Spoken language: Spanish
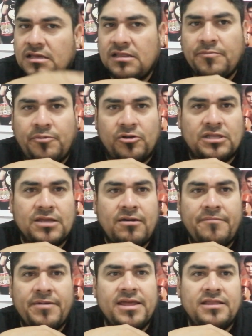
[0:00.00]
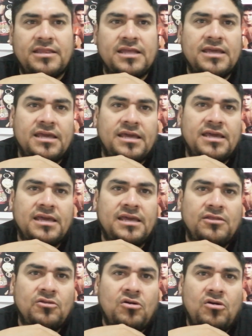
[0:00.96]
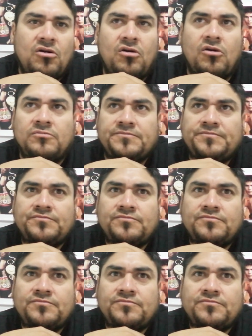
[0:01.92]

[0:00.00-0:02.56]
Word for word: deportivamente eh, no,